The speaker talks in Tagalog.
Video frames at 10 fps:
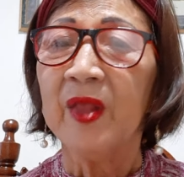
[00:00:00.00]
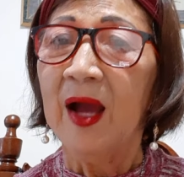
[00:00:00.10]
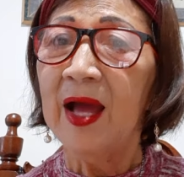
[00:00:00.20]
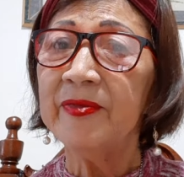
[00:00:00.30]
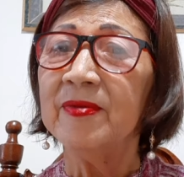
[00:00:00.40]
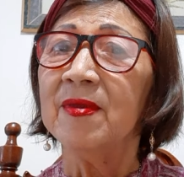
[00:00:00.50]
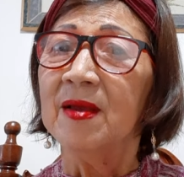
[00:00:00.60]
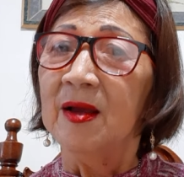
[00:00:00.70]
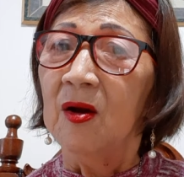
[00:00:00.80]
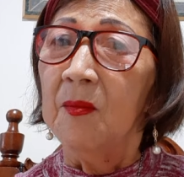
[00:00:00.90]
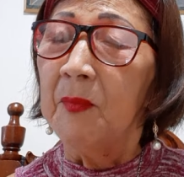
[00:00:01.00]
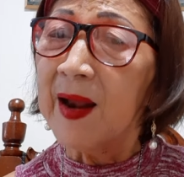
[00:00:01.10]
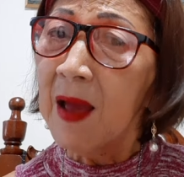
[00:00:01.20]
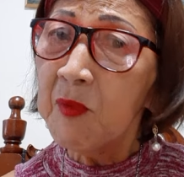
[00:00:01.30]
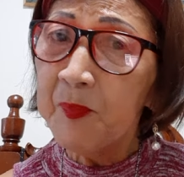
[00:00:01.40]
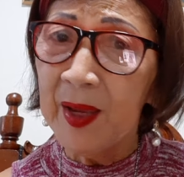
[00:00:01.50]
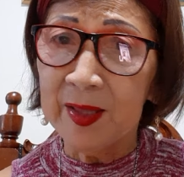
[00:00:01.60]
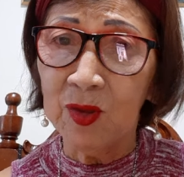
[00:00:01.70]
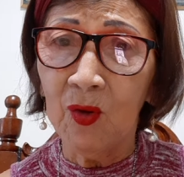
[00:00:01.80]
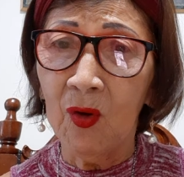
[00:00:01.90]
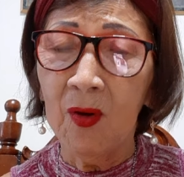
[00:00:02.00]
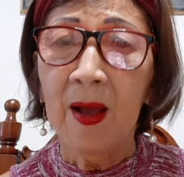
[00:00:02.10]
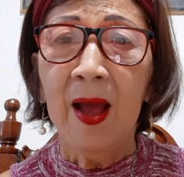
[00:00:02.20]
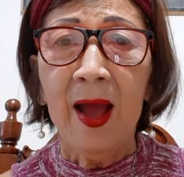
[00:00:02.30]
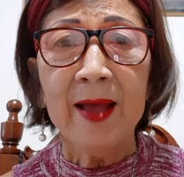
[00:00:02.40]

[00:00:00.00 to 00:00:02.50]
At marami pa ito.